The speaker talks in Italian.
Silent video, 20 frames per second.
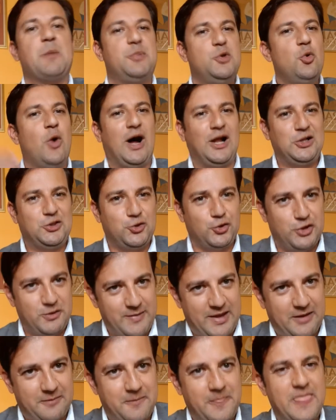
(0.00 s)
più alto di
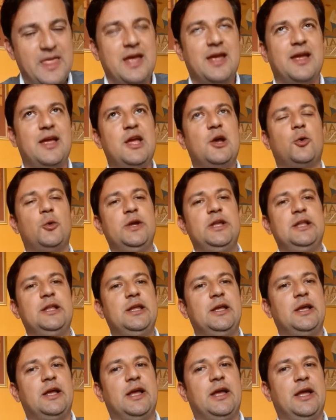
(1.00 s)
me e
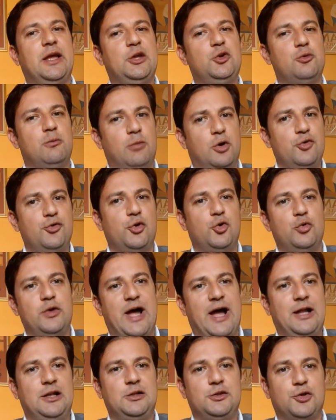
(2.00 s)
quindi eh, in un modo o in un
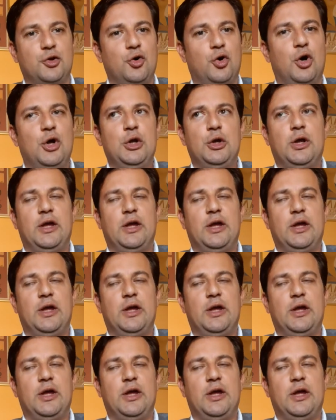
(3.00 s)
altro...